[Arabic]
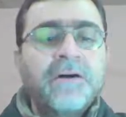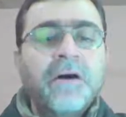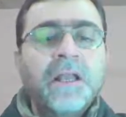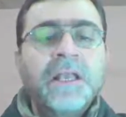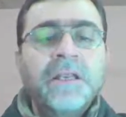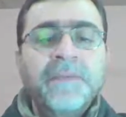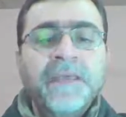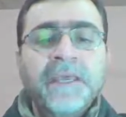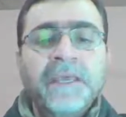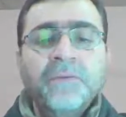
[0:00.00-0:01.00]

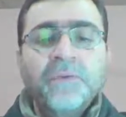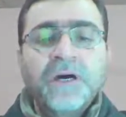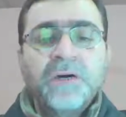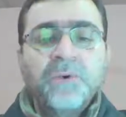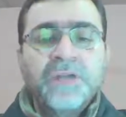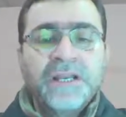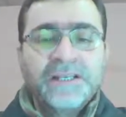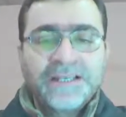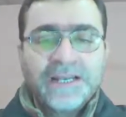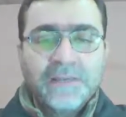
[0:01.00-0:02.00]
قلبي وهنا
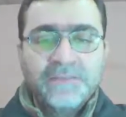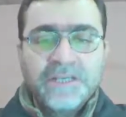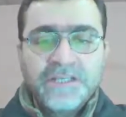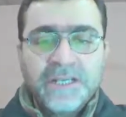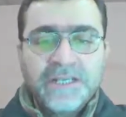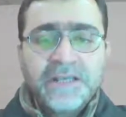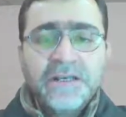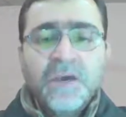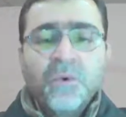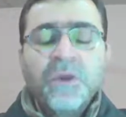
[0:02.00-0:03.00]
نكسر الهمزة جيدا
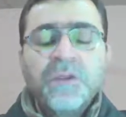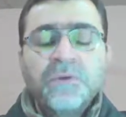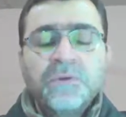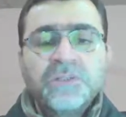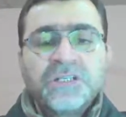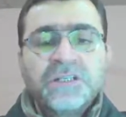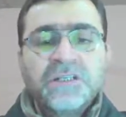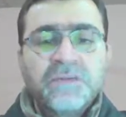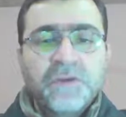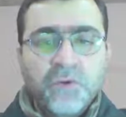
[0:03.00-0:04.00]
والنون
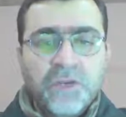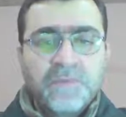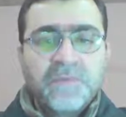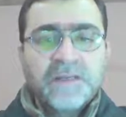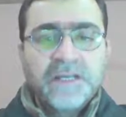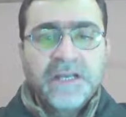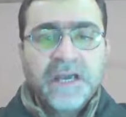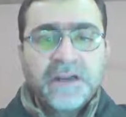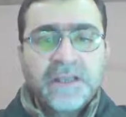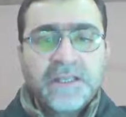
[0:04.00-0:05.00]
مشددة في غنة بمقدار
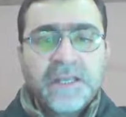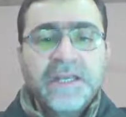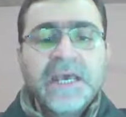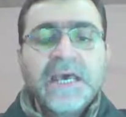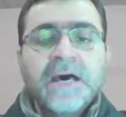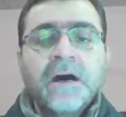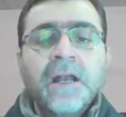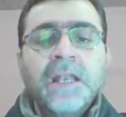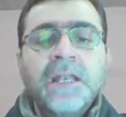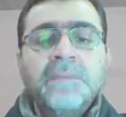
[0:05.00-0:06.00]
حركتين
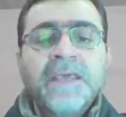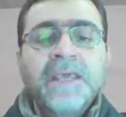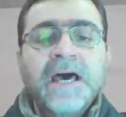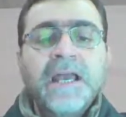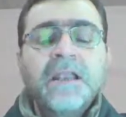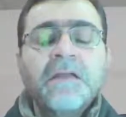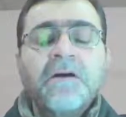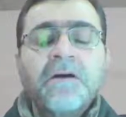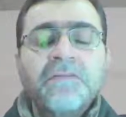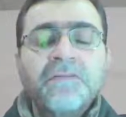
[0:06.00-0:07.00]
قلبي
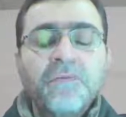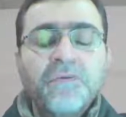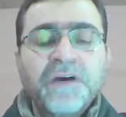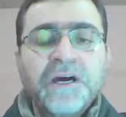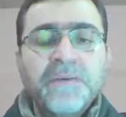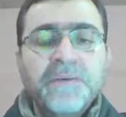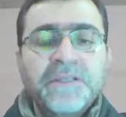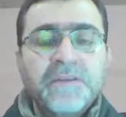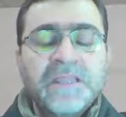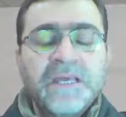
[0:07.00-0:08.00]
القاف مفخمة
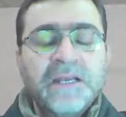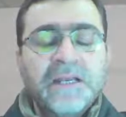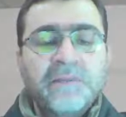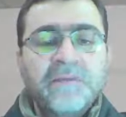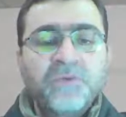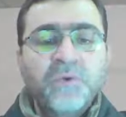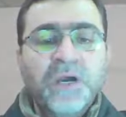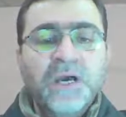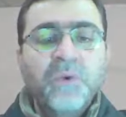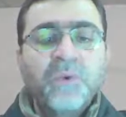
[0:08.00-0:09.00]
مرتبة ثانية لأنها
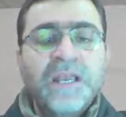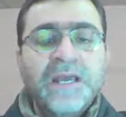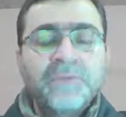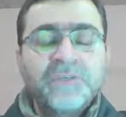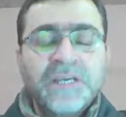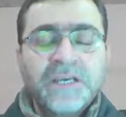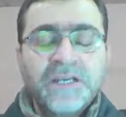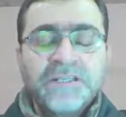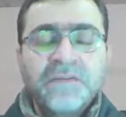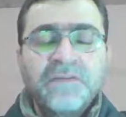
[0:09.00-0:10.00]
مفتوحة واللام ساكنة
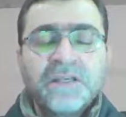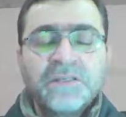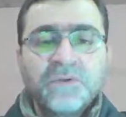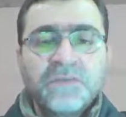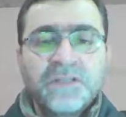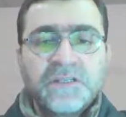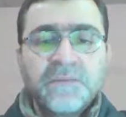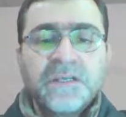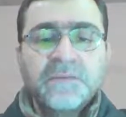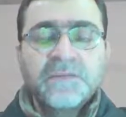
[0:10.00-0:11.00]
يجري فيها صوت فترة
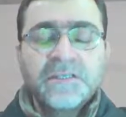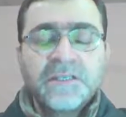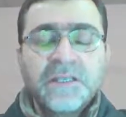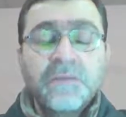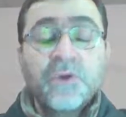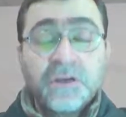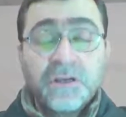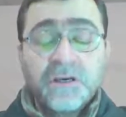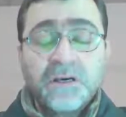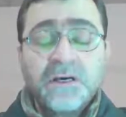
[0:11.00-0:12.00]
زمنية بسيطة
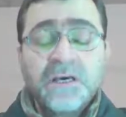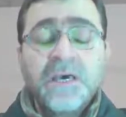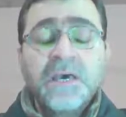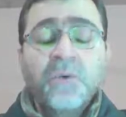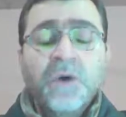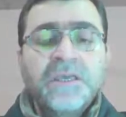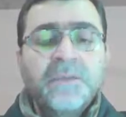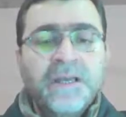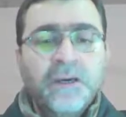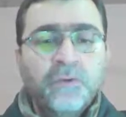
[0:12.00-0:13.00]
مرققة وهي
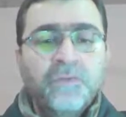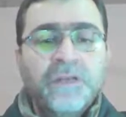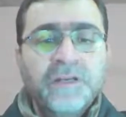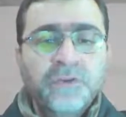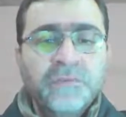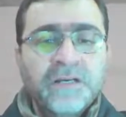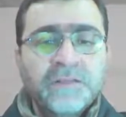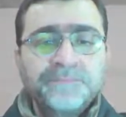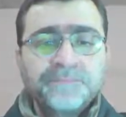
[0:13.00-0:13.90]
من أحرف لين عمر